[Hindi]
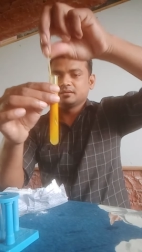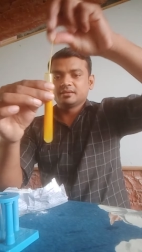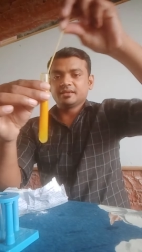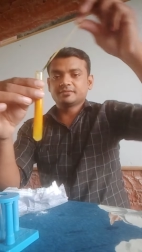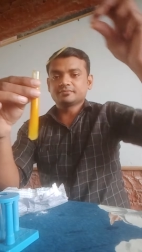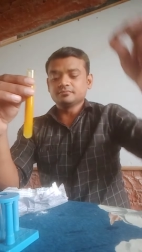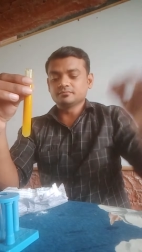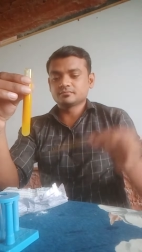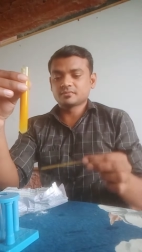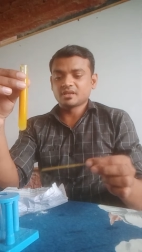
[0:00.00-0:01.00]
ठीक
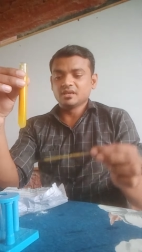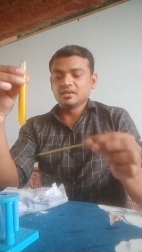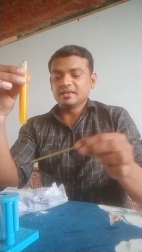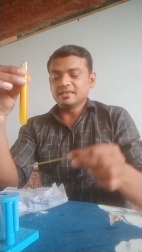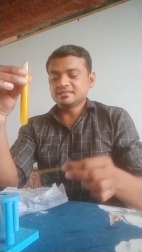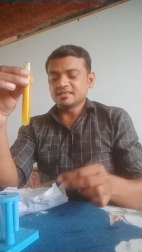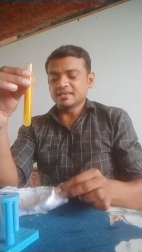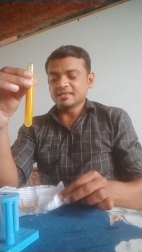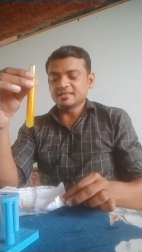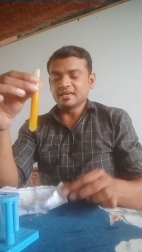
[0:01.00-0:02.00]
इस
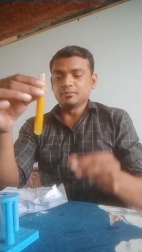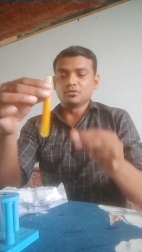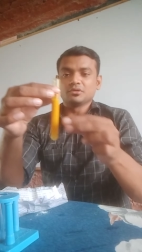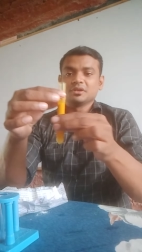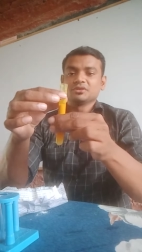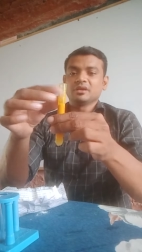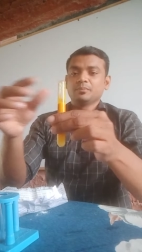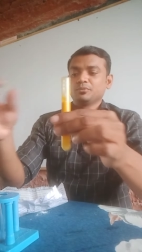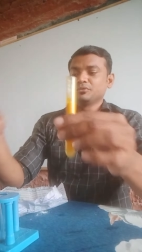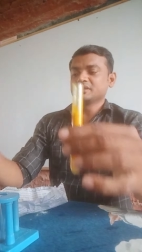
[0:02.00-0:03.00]
तरीके से हम लोगों ने जो है
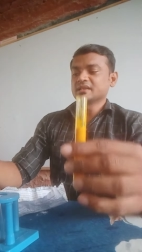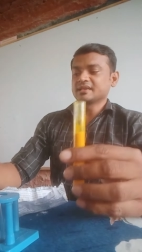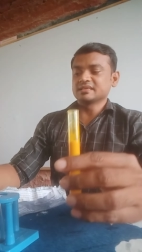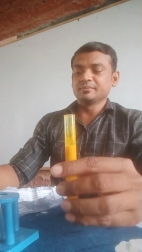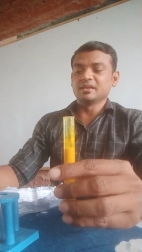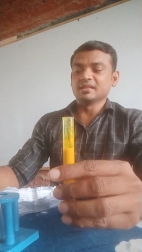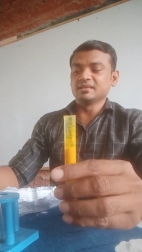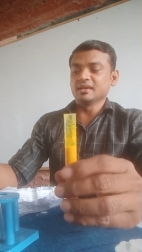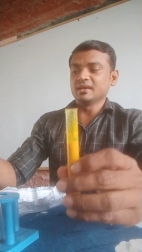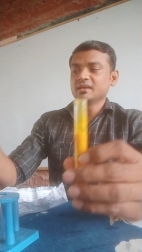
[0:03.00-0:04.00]
पूरी तरीके से मिला
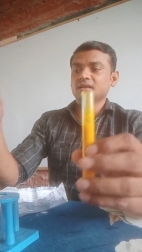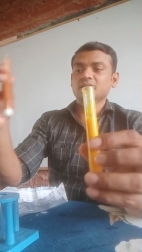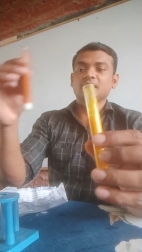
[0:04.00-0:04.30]
दिया है